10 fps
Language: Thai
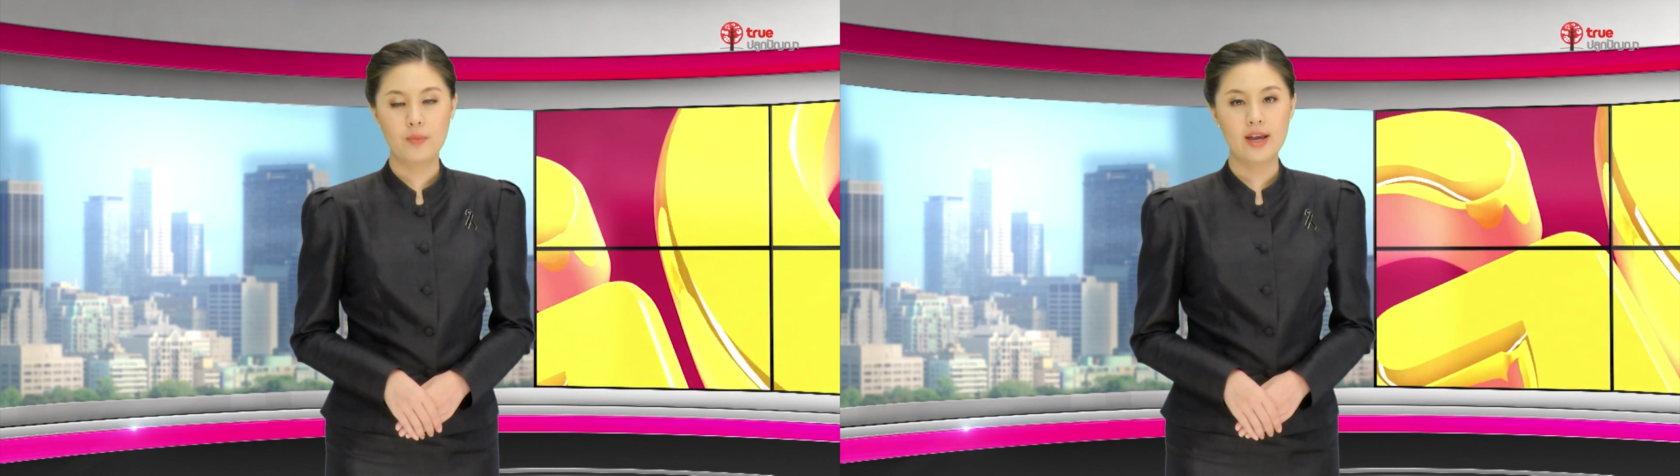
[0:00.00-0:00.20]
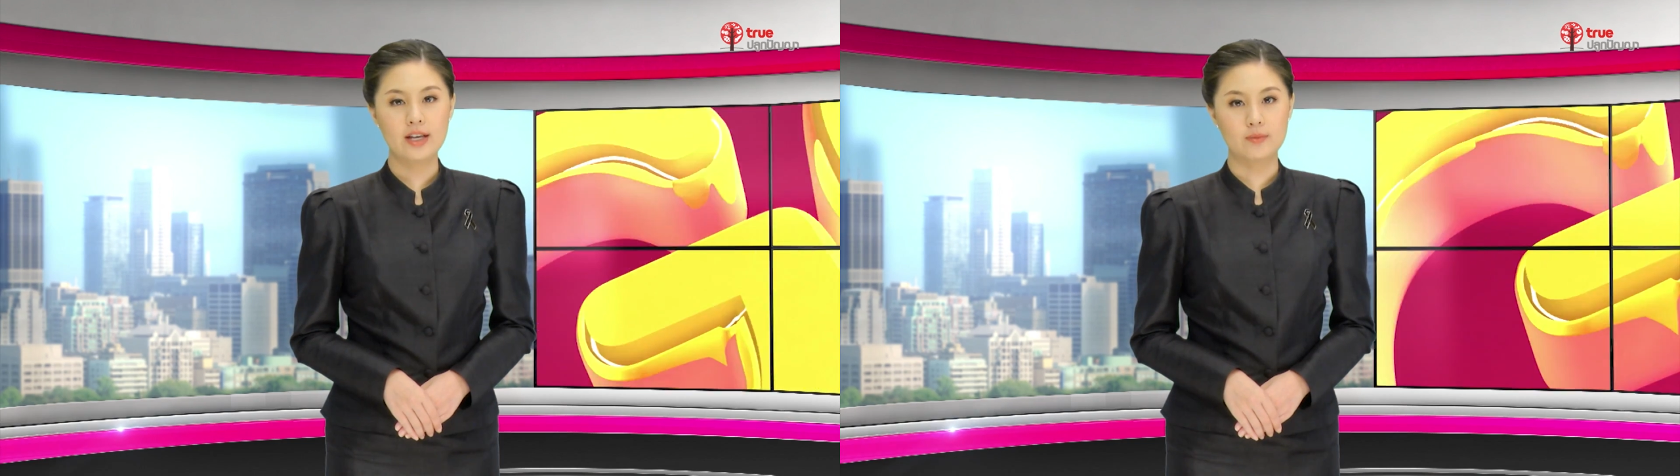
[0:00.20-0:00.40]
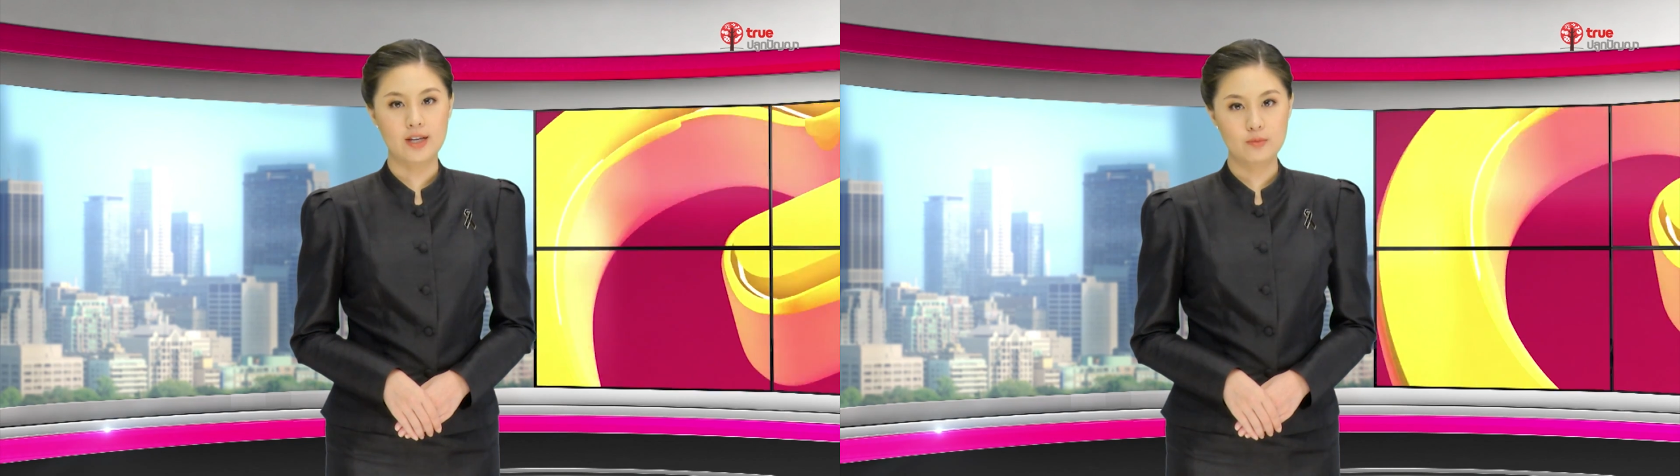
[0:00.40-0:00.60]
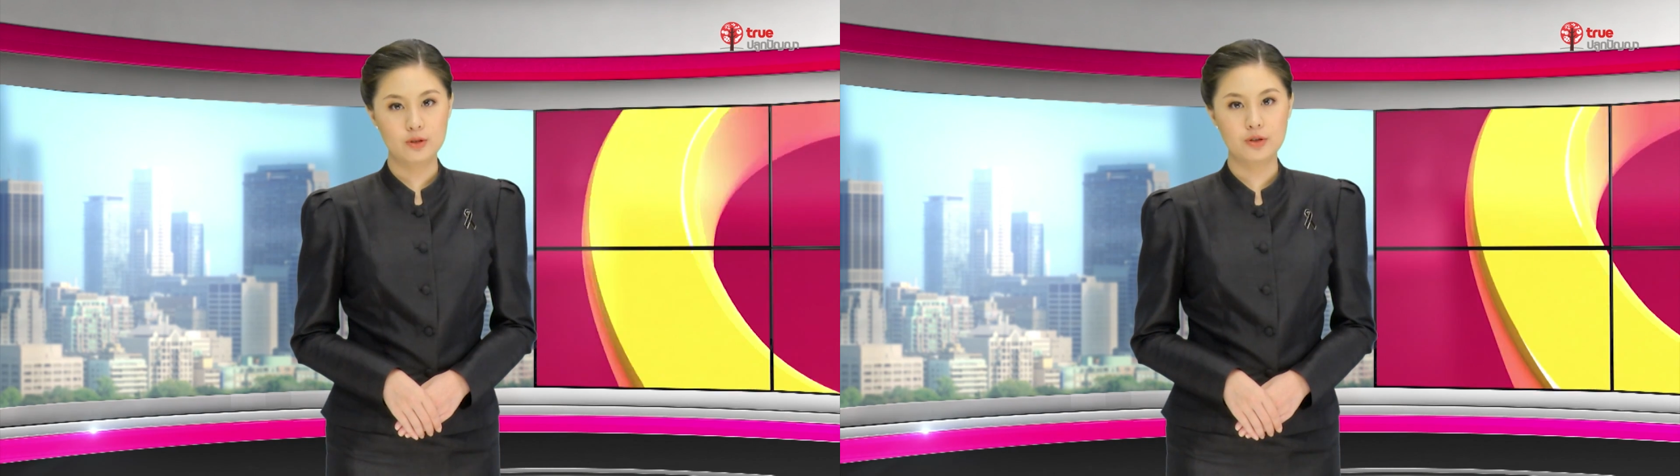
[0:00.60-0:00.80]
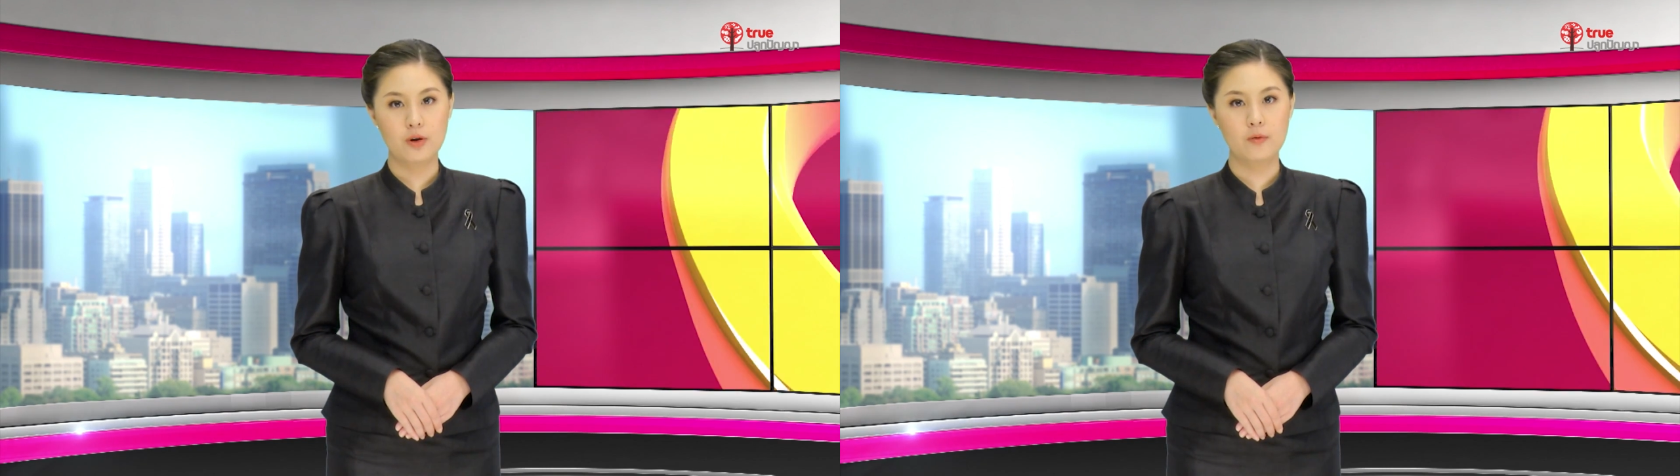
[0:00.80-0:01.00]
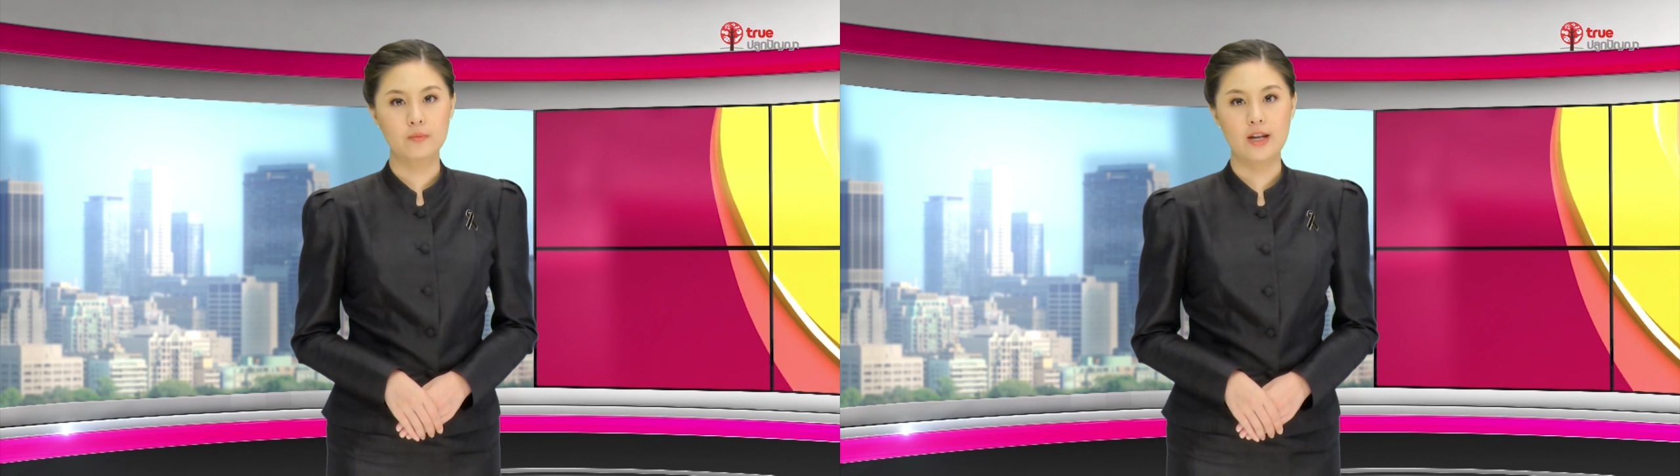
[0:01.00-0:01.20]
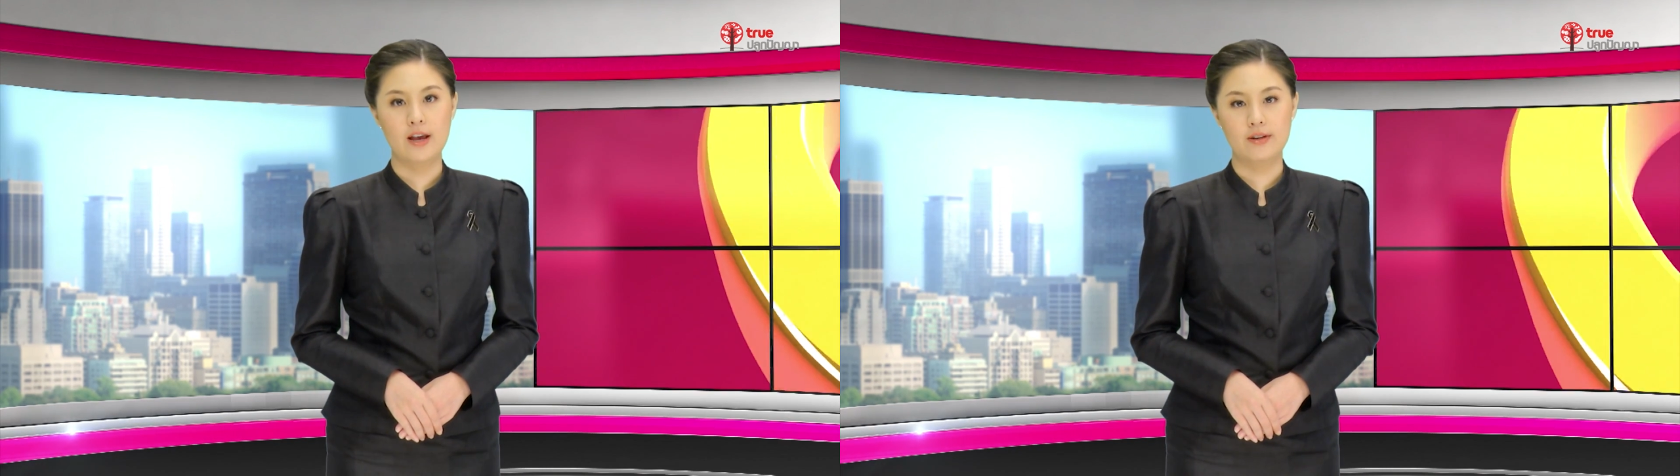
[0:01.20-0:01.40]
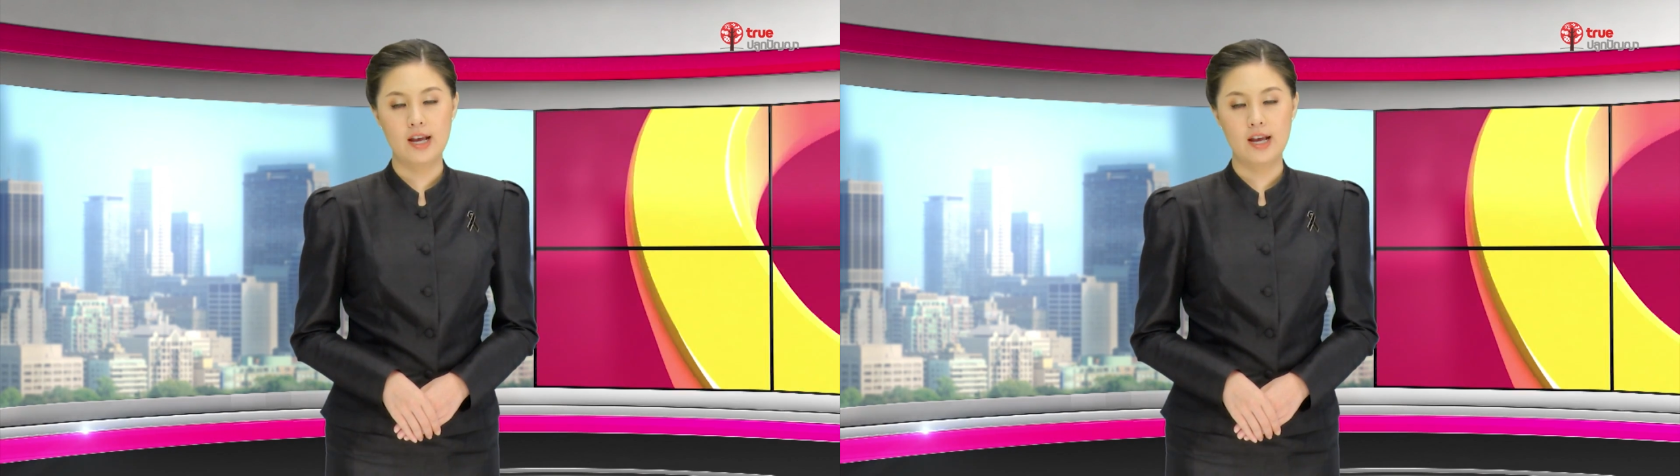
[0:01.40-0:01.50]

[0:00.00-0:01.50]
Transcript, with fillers: มให้กับท่านผู้ชมใน